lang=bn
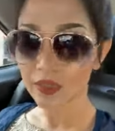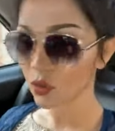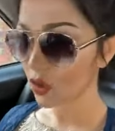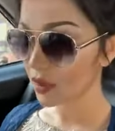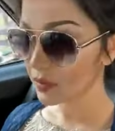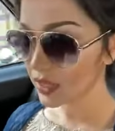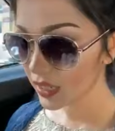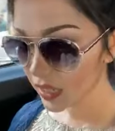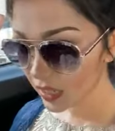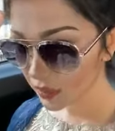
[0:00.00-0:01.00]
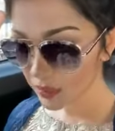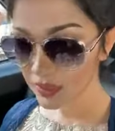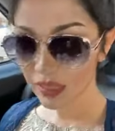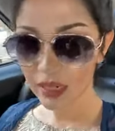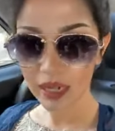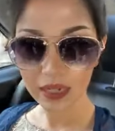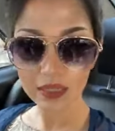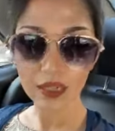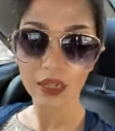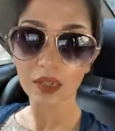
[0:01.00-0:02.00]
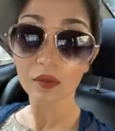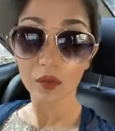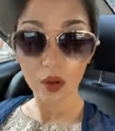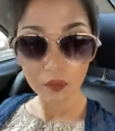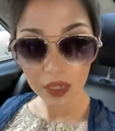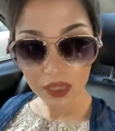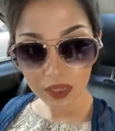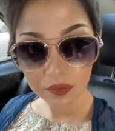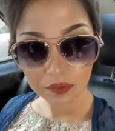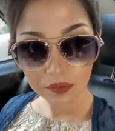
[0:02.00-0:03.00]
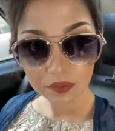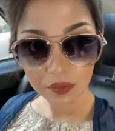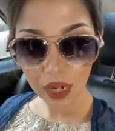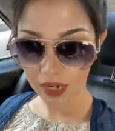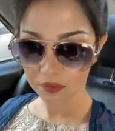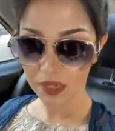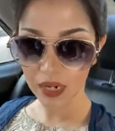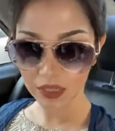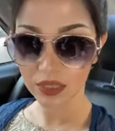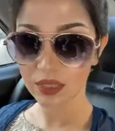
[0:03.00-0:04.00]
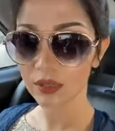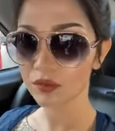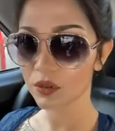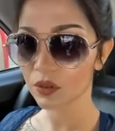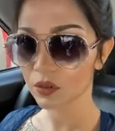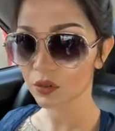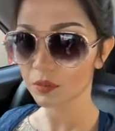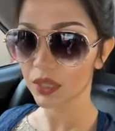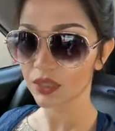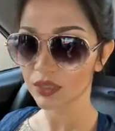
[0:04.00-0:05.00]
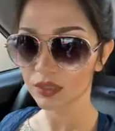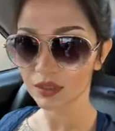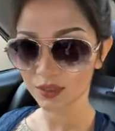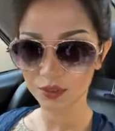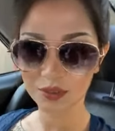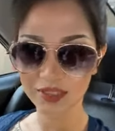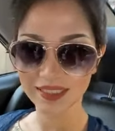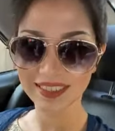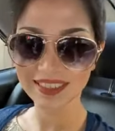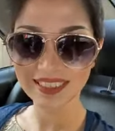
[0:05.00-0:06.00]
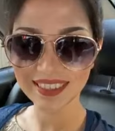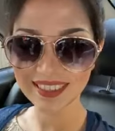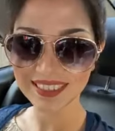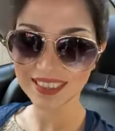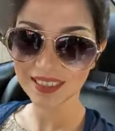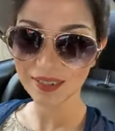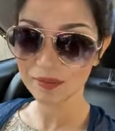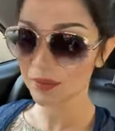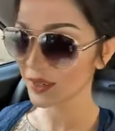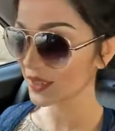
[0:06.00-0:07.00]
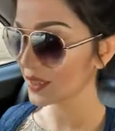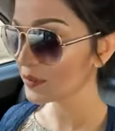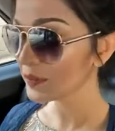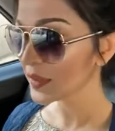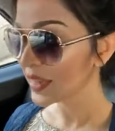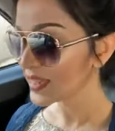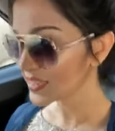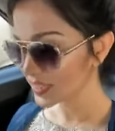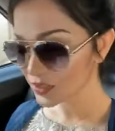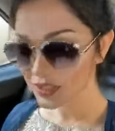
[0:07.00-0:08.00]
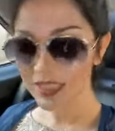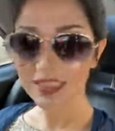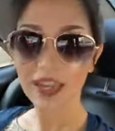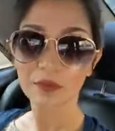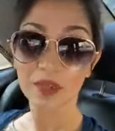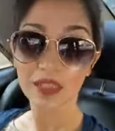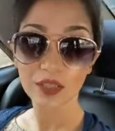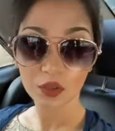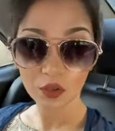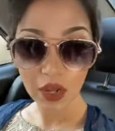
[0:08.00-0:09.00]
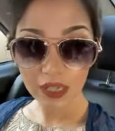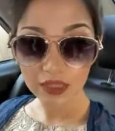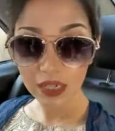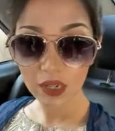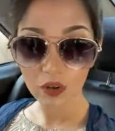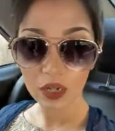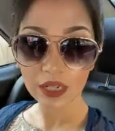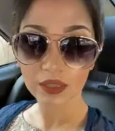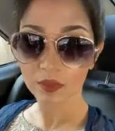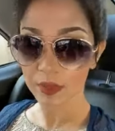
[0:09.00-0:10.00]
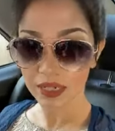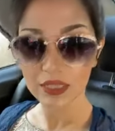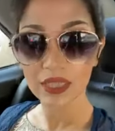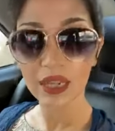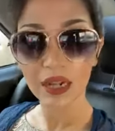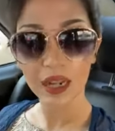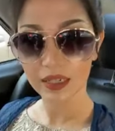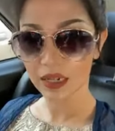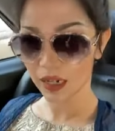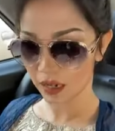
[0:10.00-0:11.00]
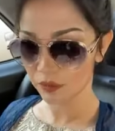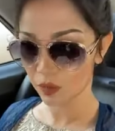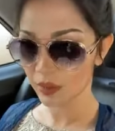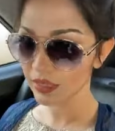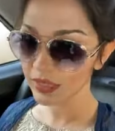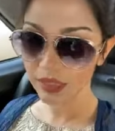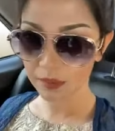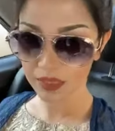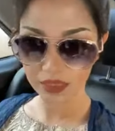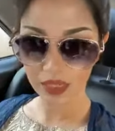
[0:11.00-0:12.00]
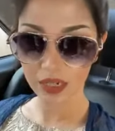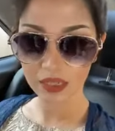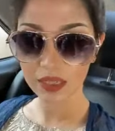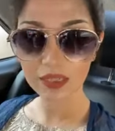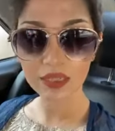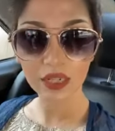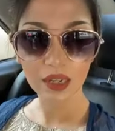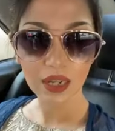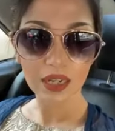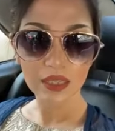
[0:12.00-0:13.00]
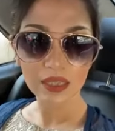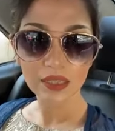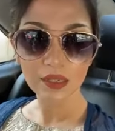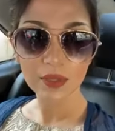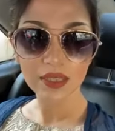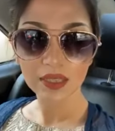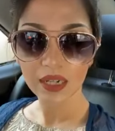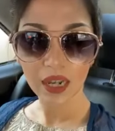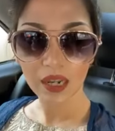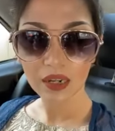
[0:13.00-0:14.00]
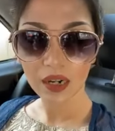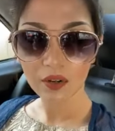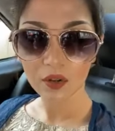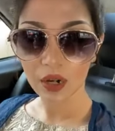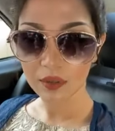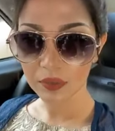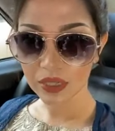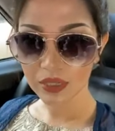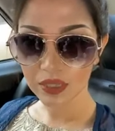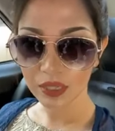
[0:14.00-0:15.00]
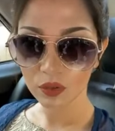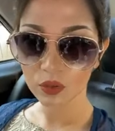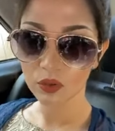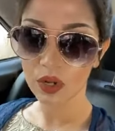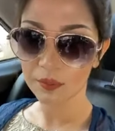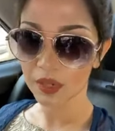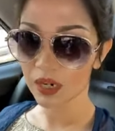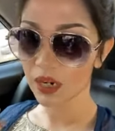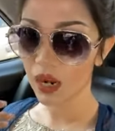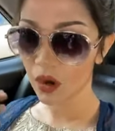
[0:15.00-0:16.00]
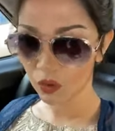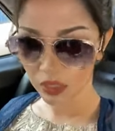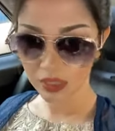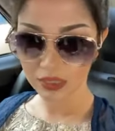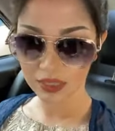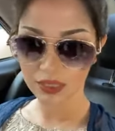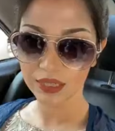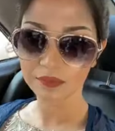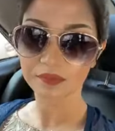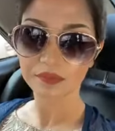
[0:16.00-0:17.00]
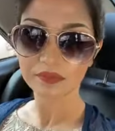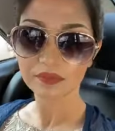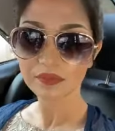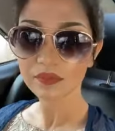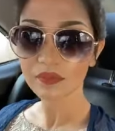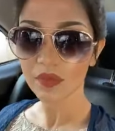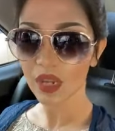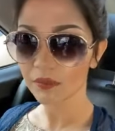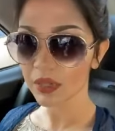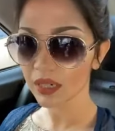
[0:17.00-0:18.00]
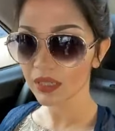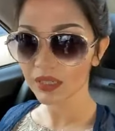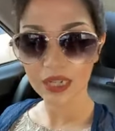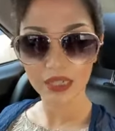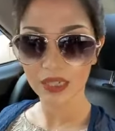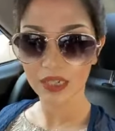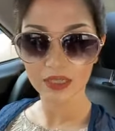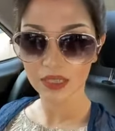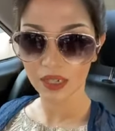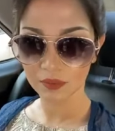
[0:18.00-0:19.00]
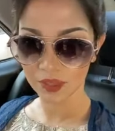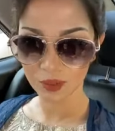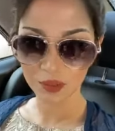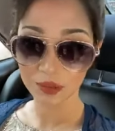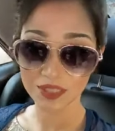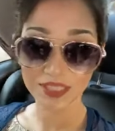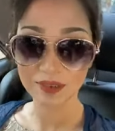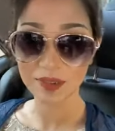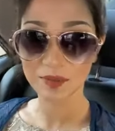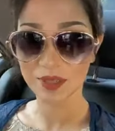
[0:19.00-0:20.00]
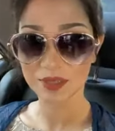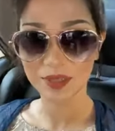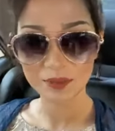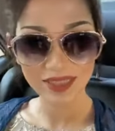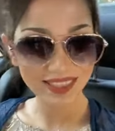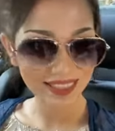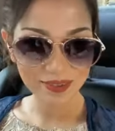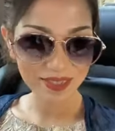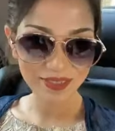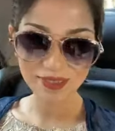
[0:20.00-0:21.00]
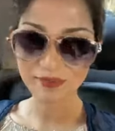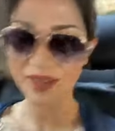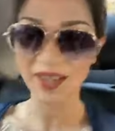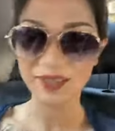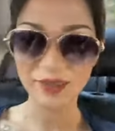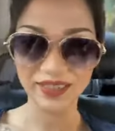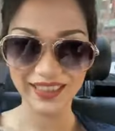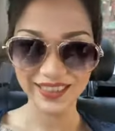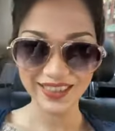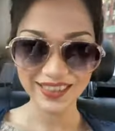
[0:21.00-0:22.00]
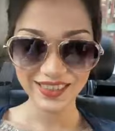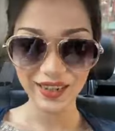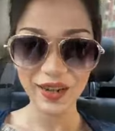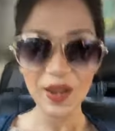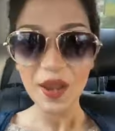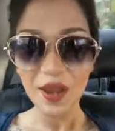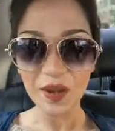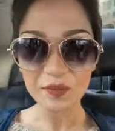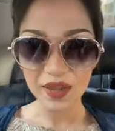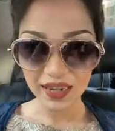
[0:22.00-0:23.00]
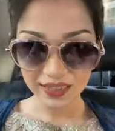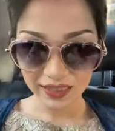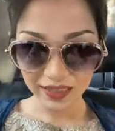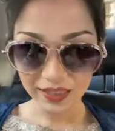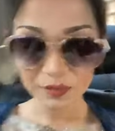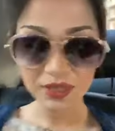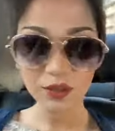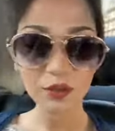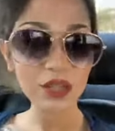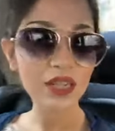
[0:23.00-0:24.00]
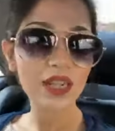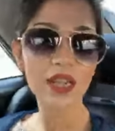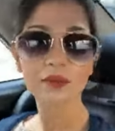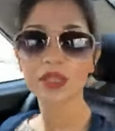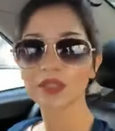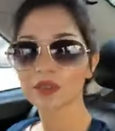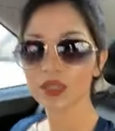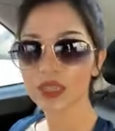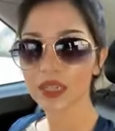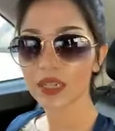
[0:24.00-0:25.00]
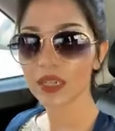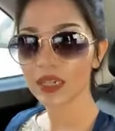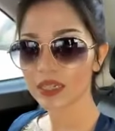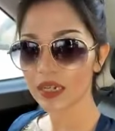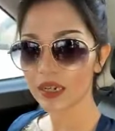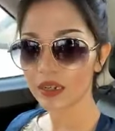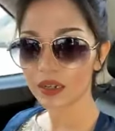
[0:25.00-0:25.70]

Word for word: সো আমি বেসিক্যালি একটা ইনফরমেটিভ লাইভে আসছি ইনফরমেশন কিছু দিতে ঠিক আছে সেটা আমি বলে দিই সেটা হচ্ছে যে আপনাদের জন্য আজকে অনেক স্পেশিয়াল একটা লাইভ হবে তিনটা বাজে না ঠিক আছে তিনটা বাজে না কারণ আমি যেহেতু আমার আউটলেটে যাচ্ছি আমি জানি না যে আমি কখন যেতে পারবো এই জন্য আমি তিনটা বাজে এটা প্ল্যান করি নাই ঠিক আছে আমি প্ল্যানটা তিনটা বাজে করি নাই আমি হচ্ছে এটা